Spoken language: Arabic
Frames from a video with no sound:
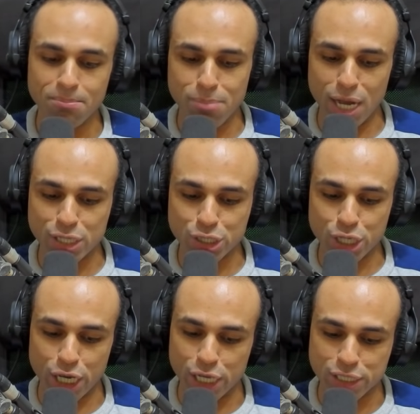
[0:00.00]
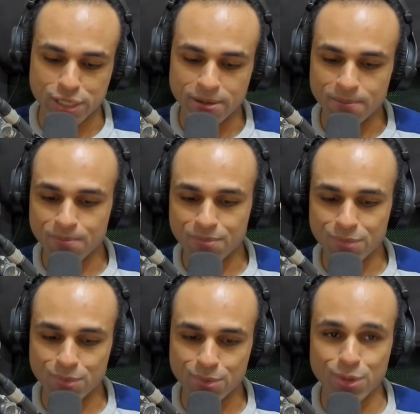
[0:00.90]
بس ايز
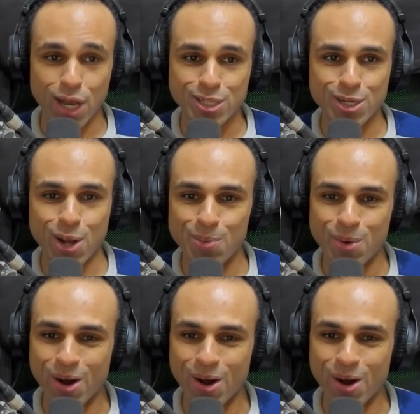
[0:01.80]
يا اختي كمان